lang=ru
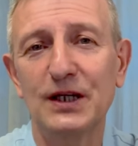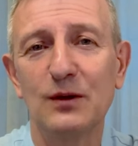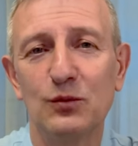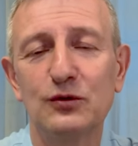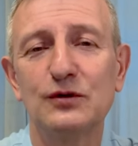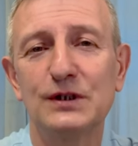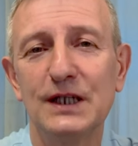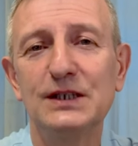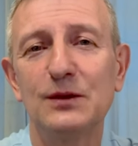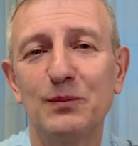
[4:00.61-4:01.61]
будут все
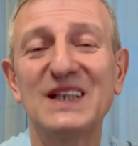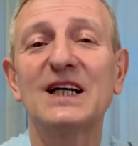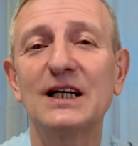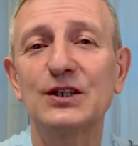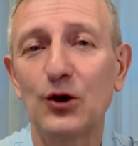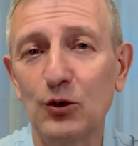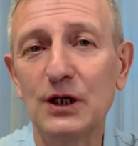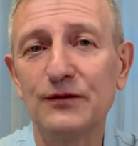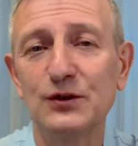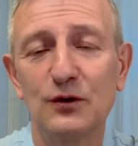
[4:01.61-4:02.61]
эти под
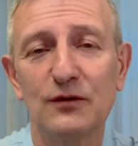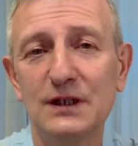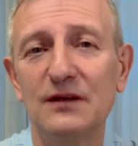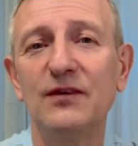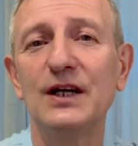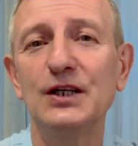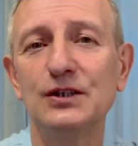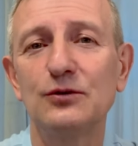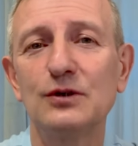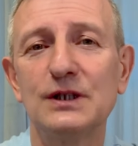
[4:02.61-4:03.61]
контролем. Все. В этом речь,
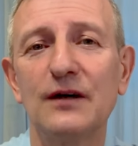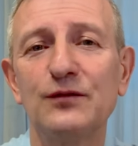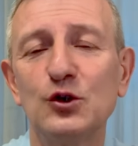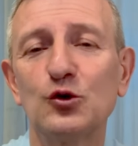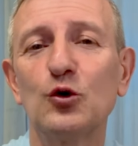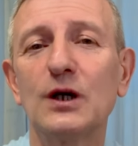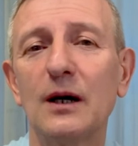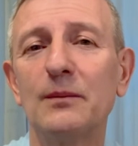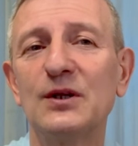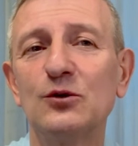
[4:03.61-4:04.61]
друзья, все только
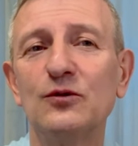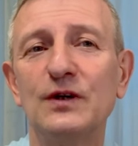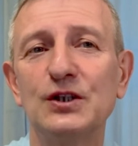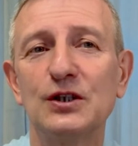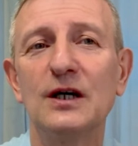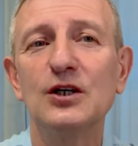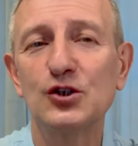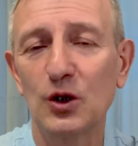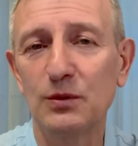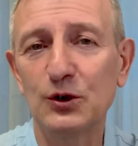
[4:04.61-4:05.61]
об одной вещи,
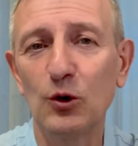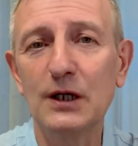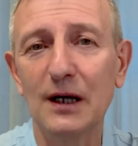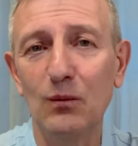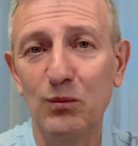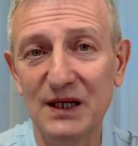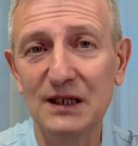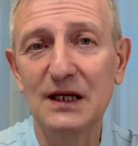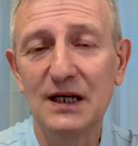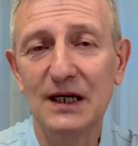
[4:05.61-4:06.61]
чтобы только
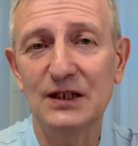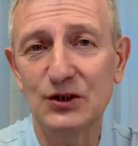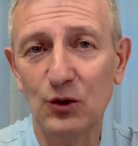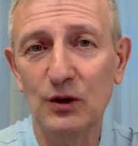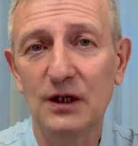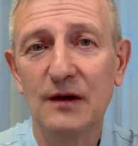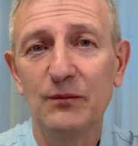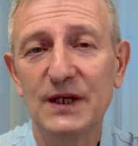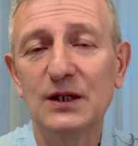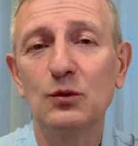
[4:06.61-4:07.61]
был контроль.
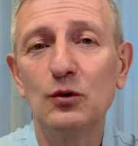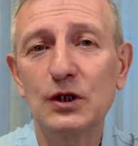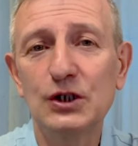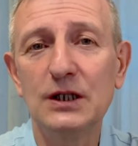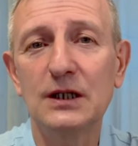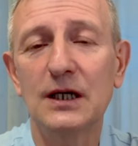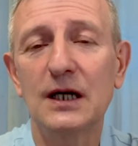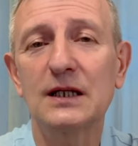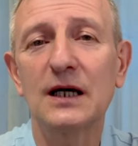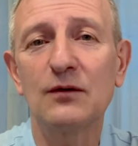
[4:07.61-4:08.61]
Поэтому Лукашенко,
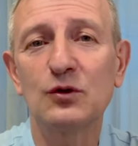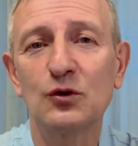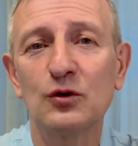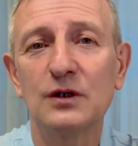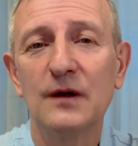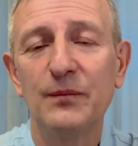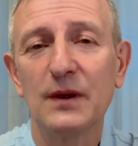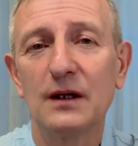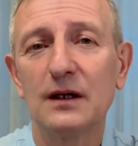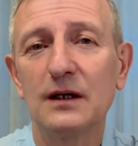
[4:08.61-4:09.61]
когда вот он
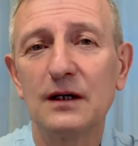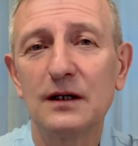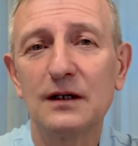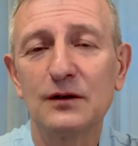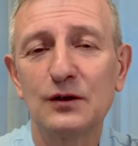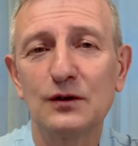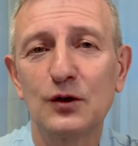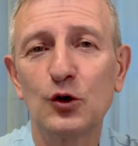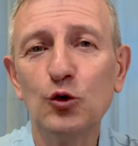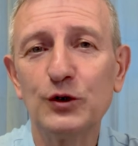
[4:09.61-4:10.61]
э,
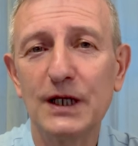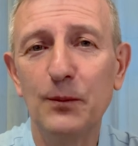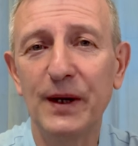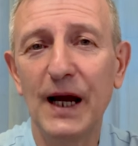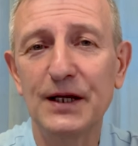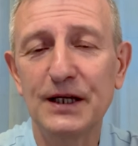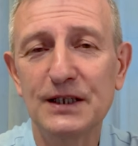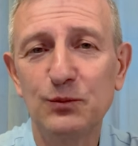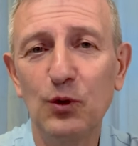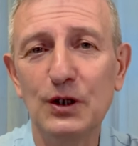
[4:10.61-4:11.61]
кнут и пряник
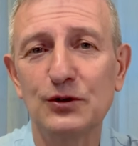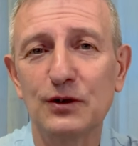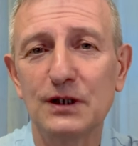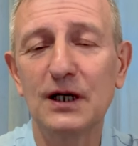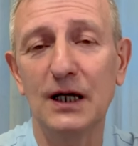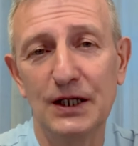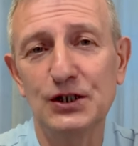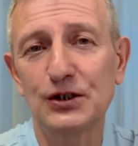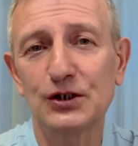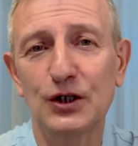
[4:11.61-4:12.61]
использует, да,
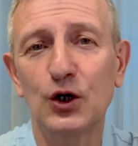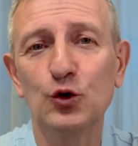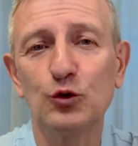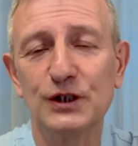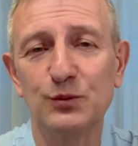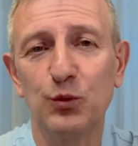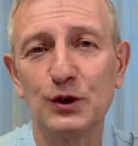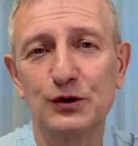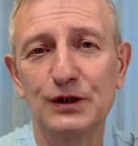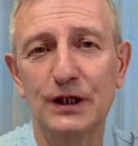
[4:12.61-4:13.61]
конечно же, кнут
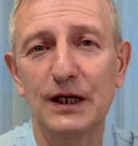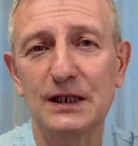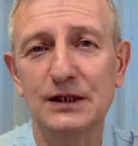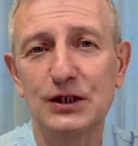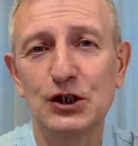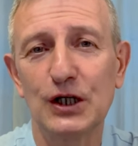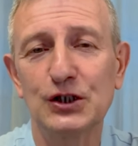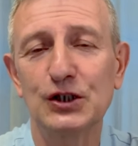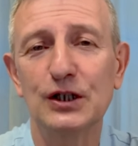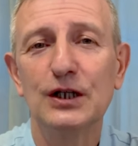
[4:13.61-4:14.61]
используется гораздо
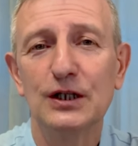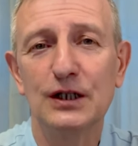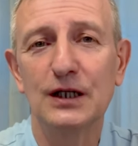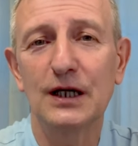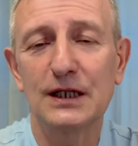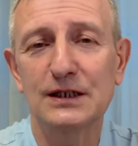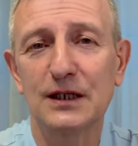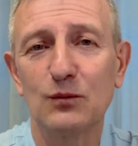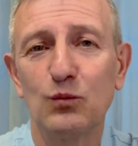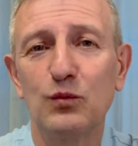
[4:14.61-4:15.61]
чаще и
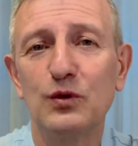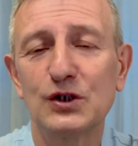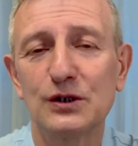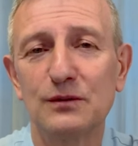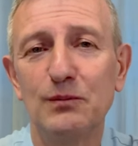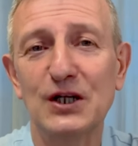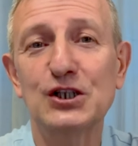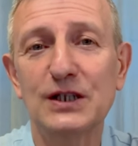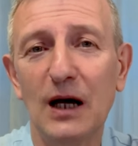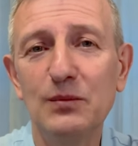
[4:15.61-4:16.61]
гораздо больше
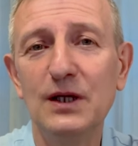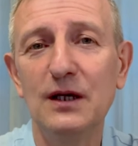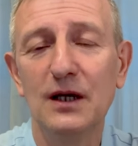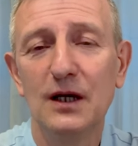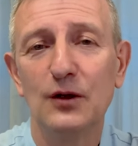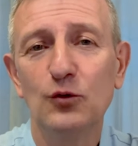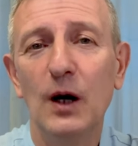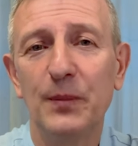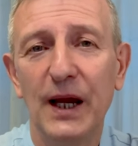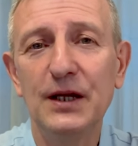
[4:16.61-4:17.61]
масштабнее, ну
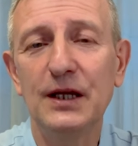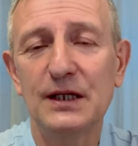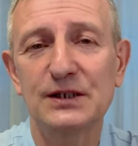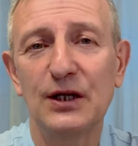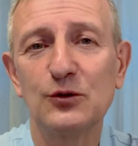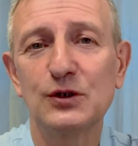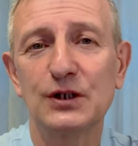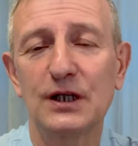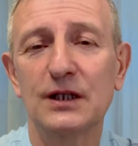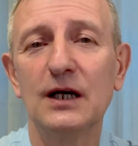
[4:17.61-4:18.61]
а пряники
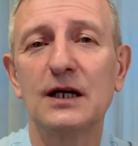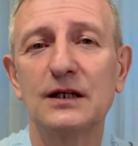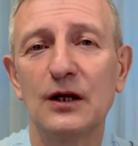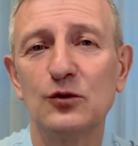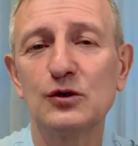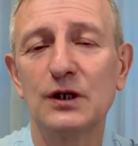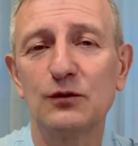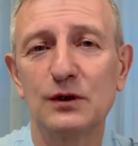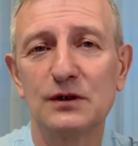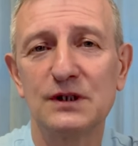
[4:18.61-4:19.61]
раздаются тогда, когда нужно
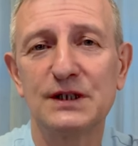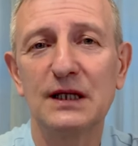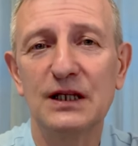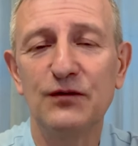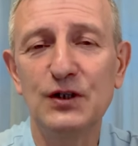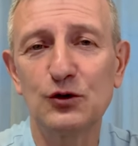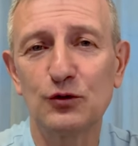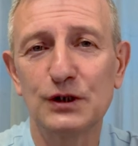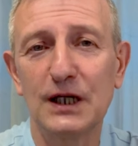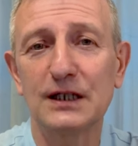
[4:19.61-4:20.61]
вот сделать вид,
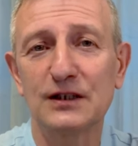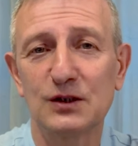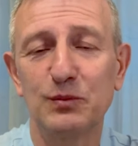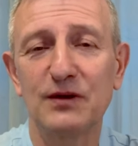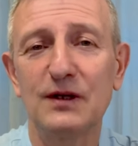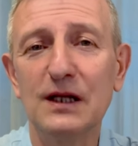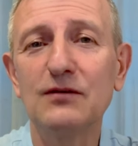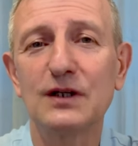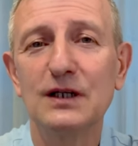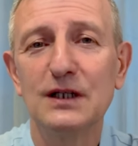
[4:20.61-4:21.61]
что царь-то
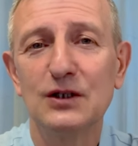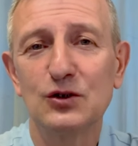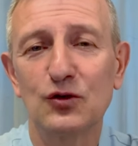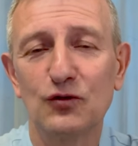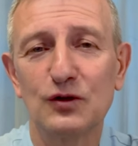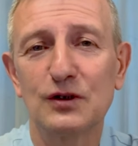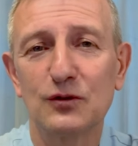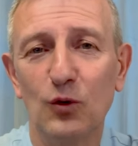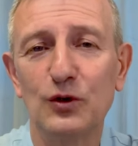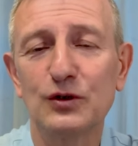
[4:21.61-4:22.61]
справедливый, что вот
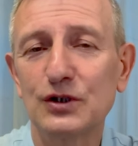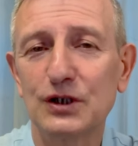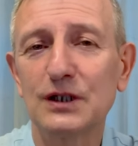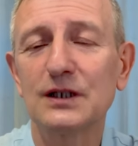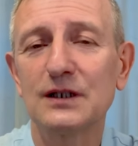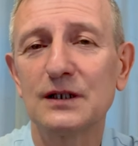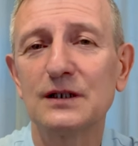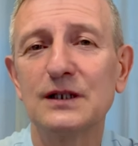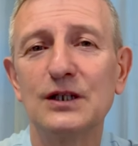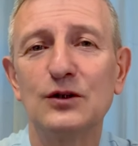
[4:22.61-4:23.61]
он же
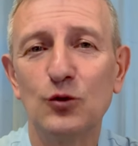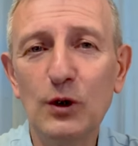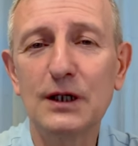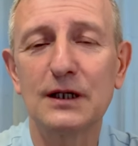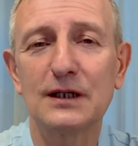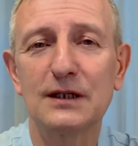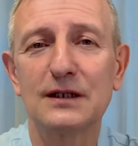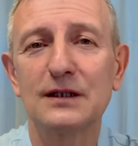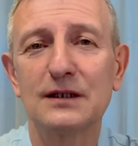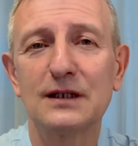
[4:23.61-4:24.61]
э, не только
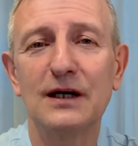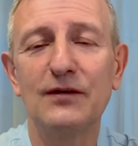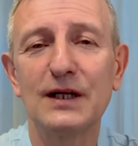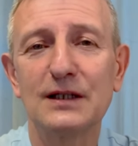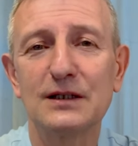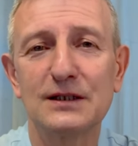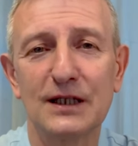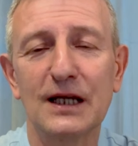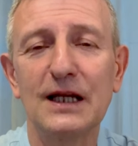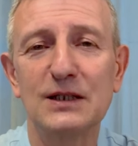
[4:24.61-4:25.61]
э, говорит
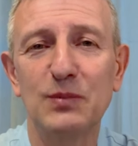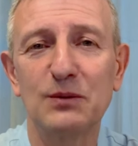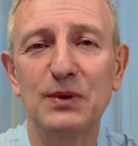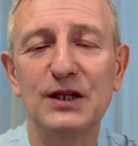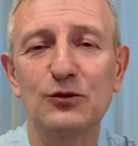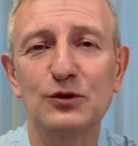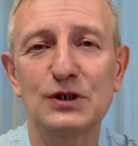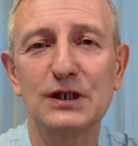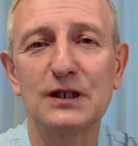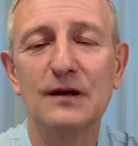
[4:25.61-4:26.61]
загинать под
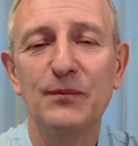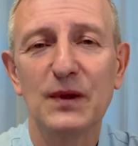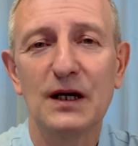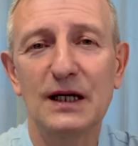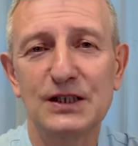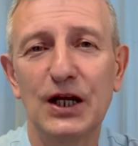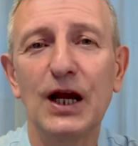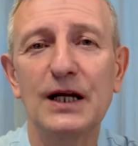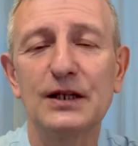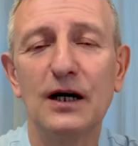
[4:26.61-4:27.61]
плинтус и
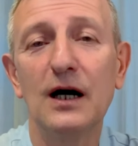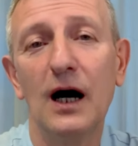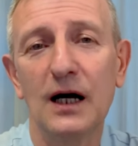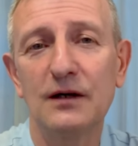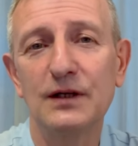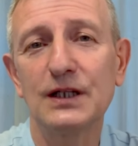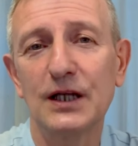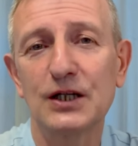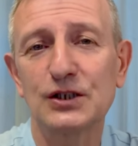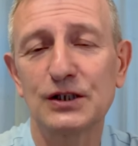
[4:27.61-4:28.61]
разорять, да, а говорит
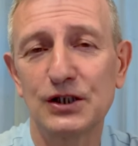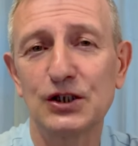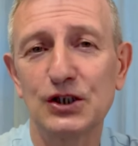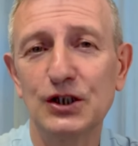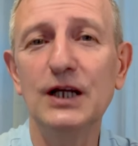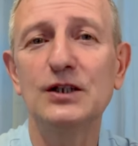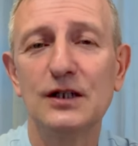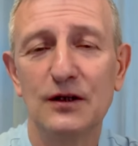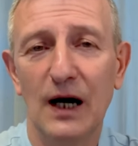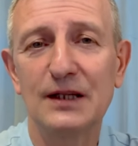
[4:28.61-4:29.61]
также защищать
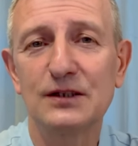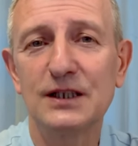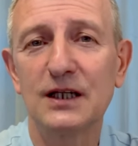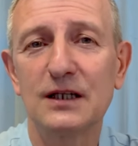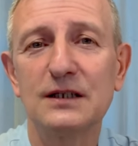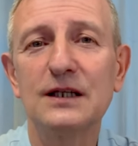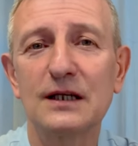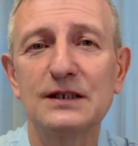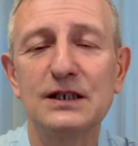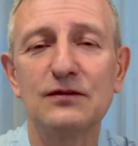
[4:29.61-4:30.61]
от тех
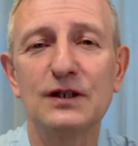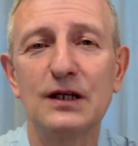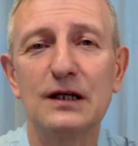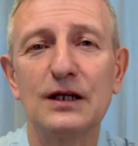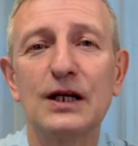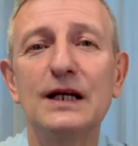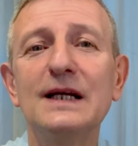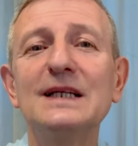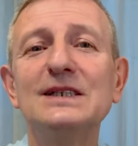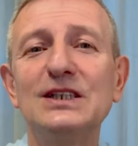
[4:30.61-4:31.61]
нерадивых или
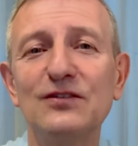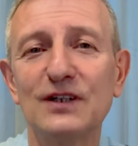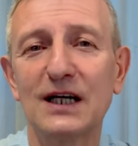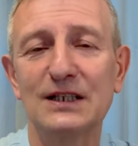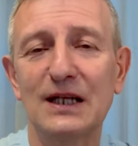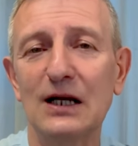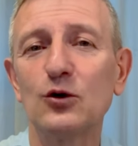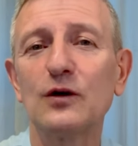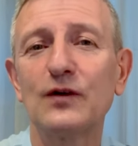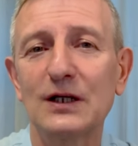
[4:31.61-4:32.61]
ретивых
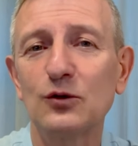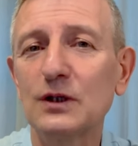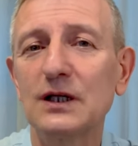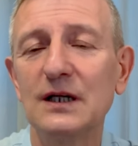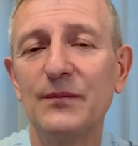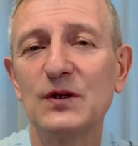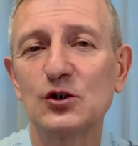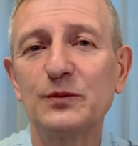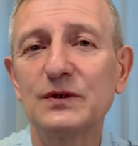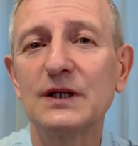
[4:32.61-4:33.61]
контролеров, которые,
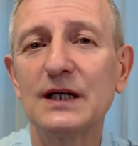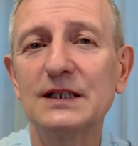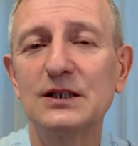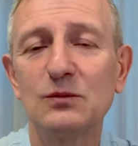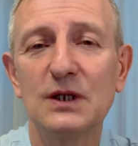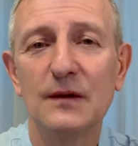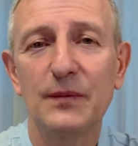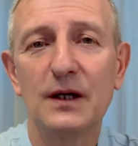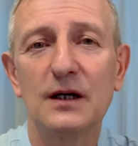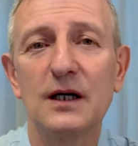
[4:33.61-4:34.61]
собственно, этим
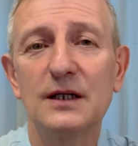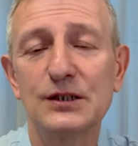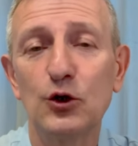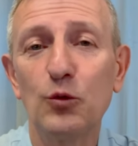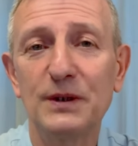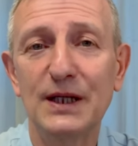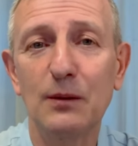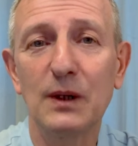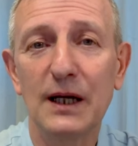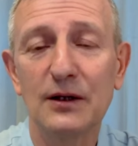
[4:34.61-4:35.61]
э,
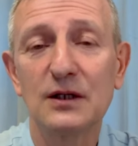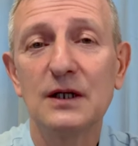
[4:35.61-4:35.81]
злоупотребляют.